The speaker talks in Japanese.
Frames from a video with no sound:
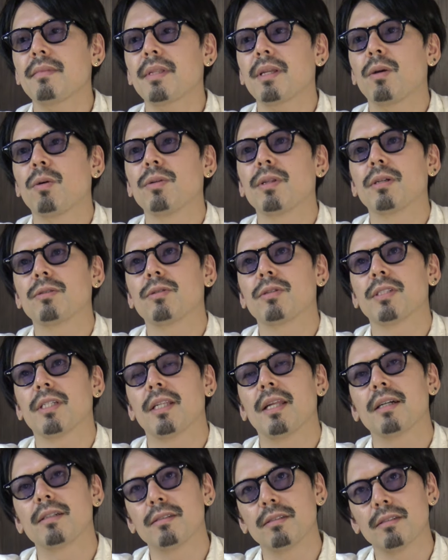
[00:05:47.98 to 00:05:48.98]
うコンタクトじゃ
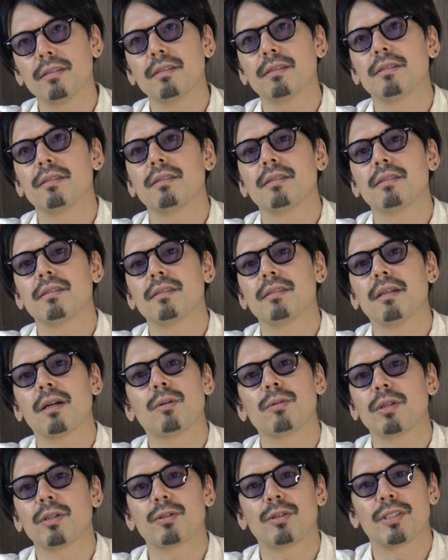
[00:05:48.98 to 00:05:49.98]
なくあ
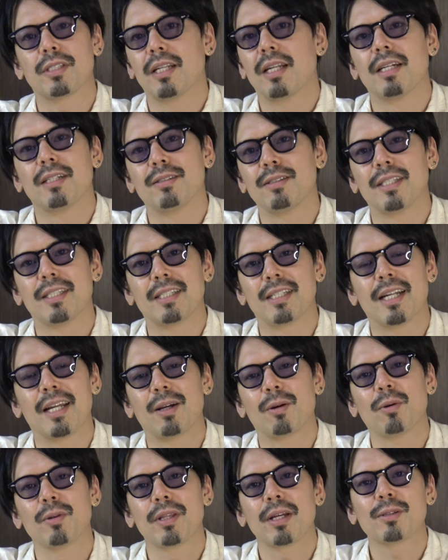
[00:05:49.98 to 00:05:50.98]
コンタクトじゃなくてじゃない
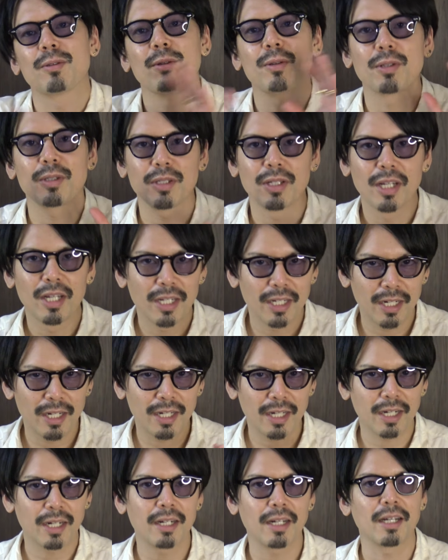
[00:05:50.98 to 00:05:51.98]
コンタクトを入れ
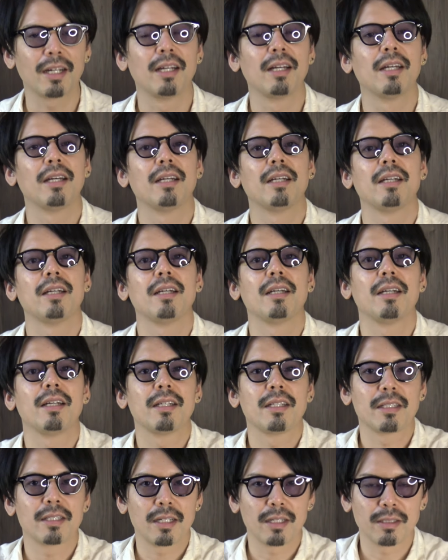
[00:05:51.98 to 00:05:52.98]
ながら、
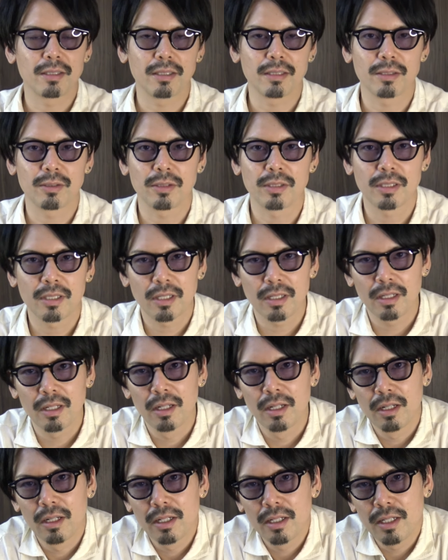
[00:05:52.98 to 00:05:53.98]
えー、サングラスとして、
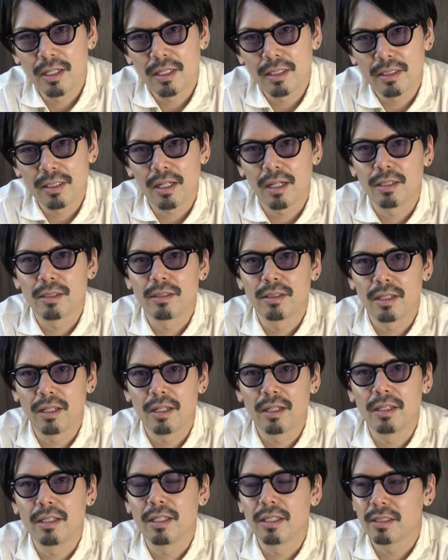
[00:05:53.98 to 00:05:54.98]
えー、使えるんで
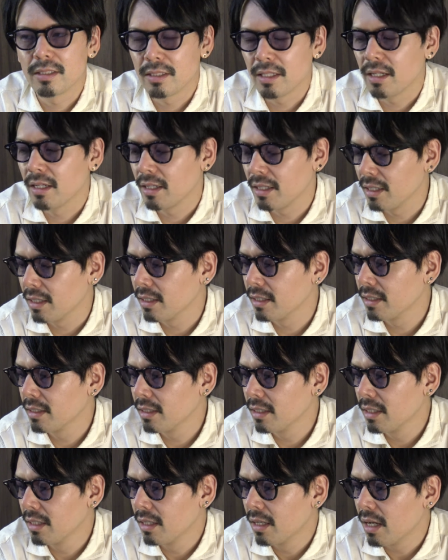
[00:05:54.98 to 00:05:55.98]
いいですねはい
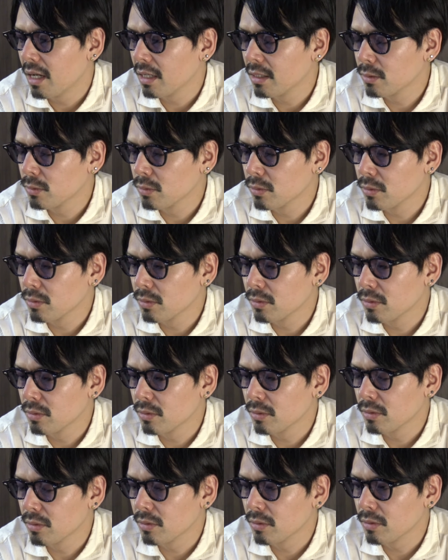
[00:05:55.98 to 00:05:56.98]
あ
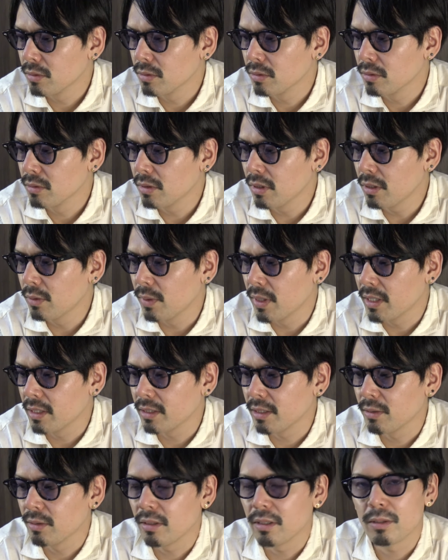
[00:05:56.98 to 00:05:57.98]
のー、なんで分け
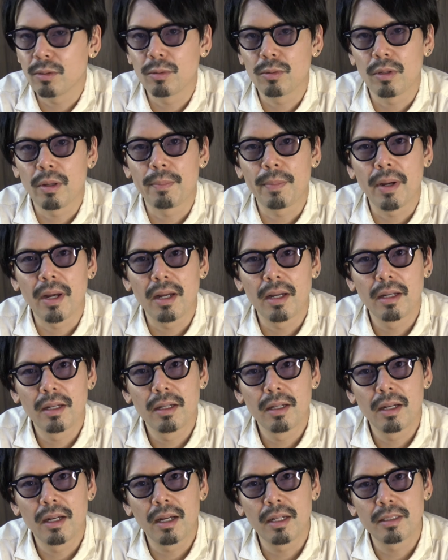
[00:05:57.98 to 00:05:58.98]
てるかっていうとやっぱ
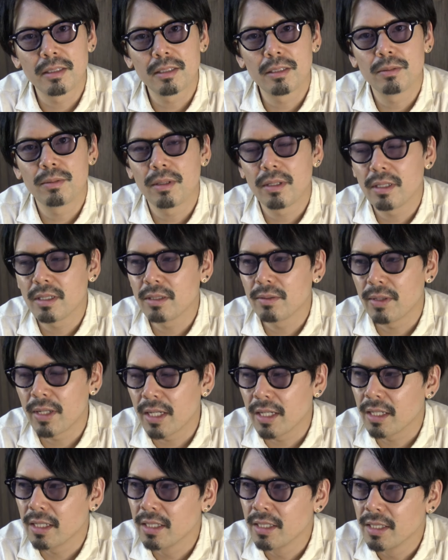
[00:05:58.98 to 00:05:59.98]
あっちは
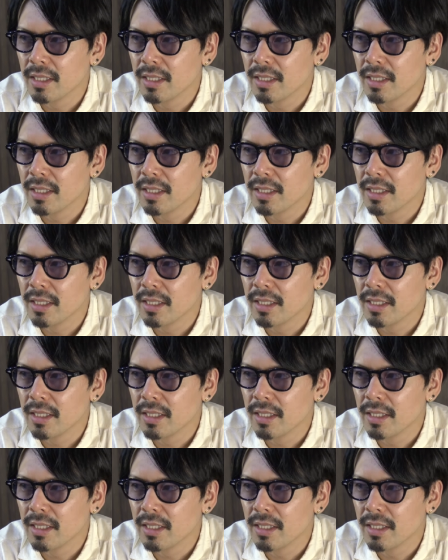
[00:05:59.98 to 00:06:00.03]
は